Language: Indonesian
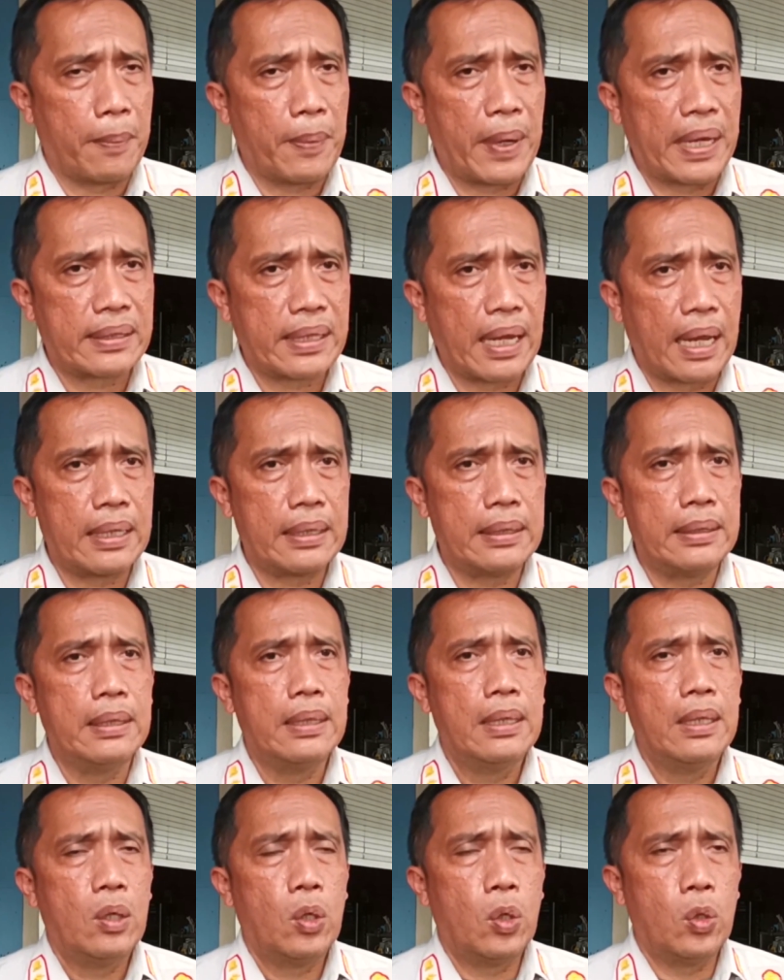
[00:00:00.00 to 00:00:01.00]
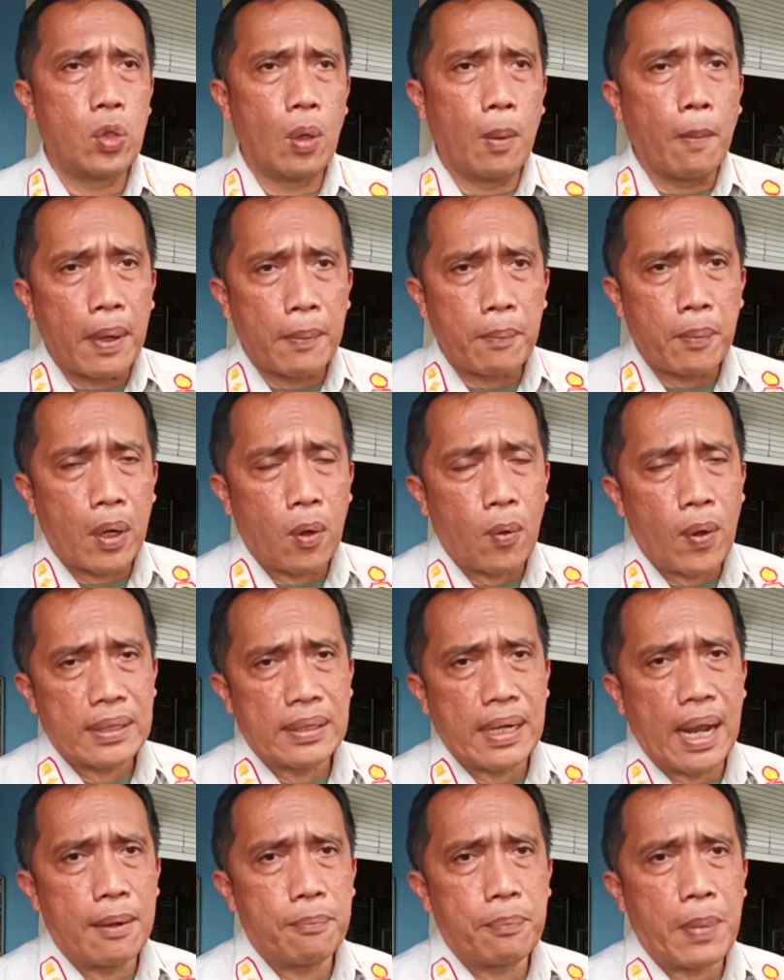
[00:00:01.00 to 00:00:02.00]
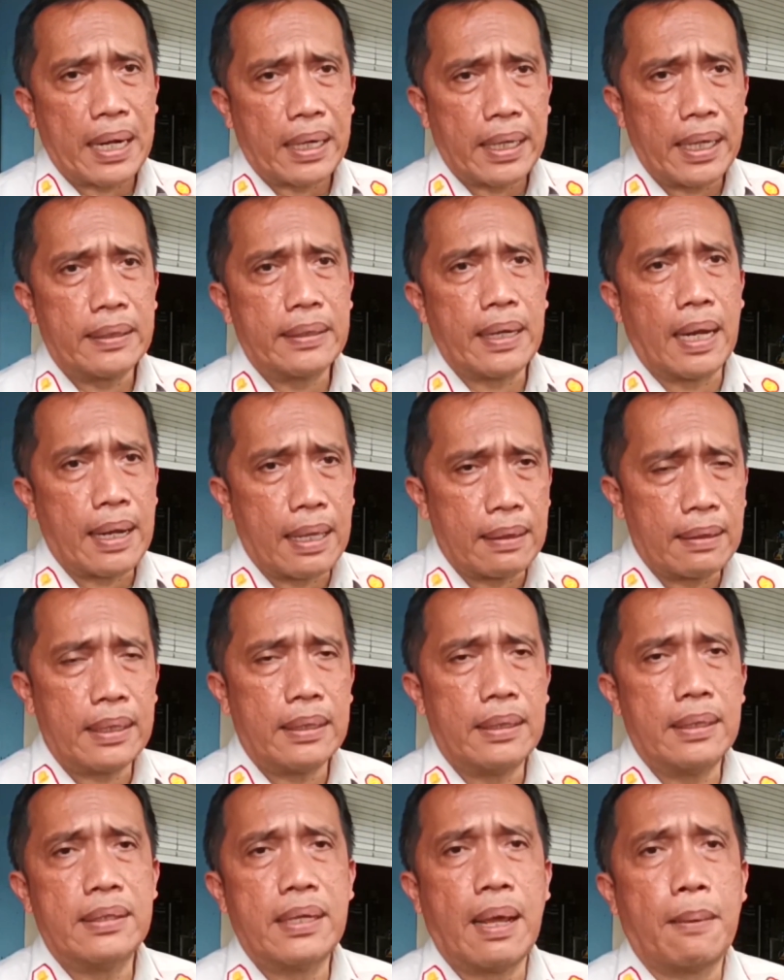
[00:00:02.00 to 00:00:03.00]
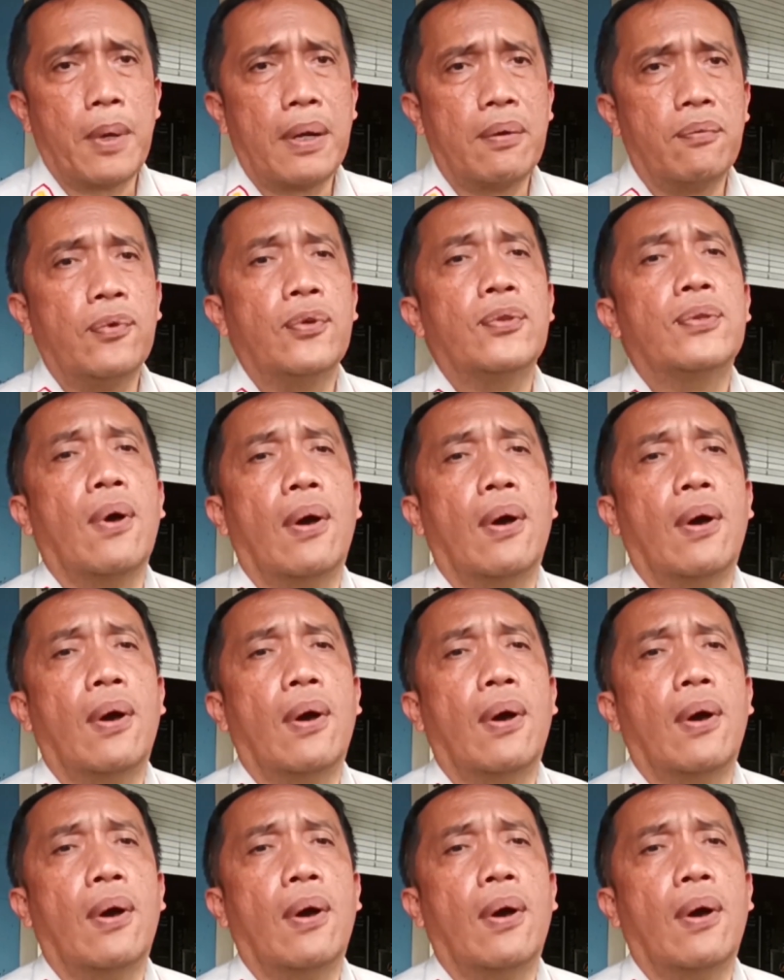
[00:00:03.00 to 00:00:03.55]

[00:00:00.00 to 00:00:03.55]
untuk dibebaskan untuk memperluas lahan parkir dan nanti disiapkan